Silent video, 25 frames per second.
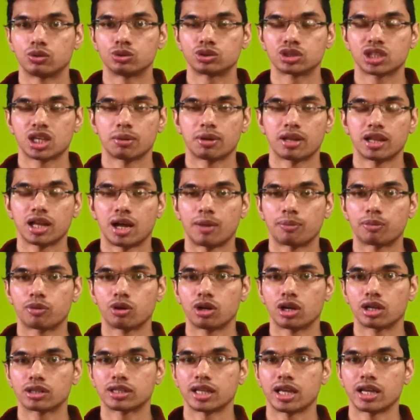उसके बाद
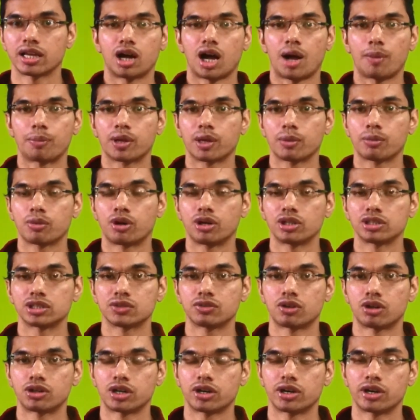आपको लगता है आपकी बॉडी
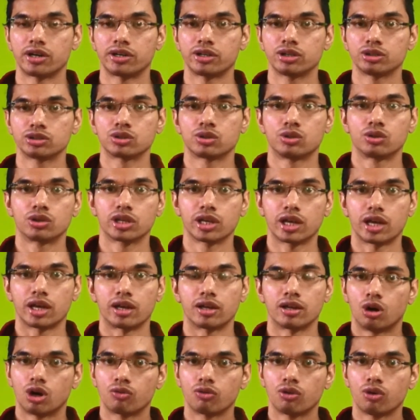से वाटर रिड्यूस हो गया
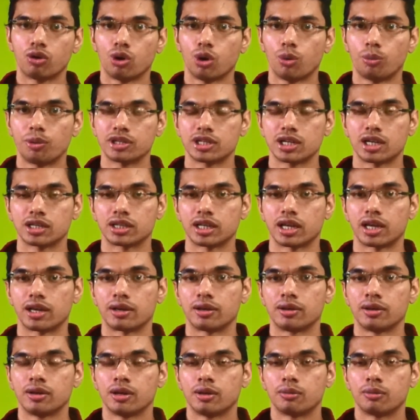है और वो हो भी जाता है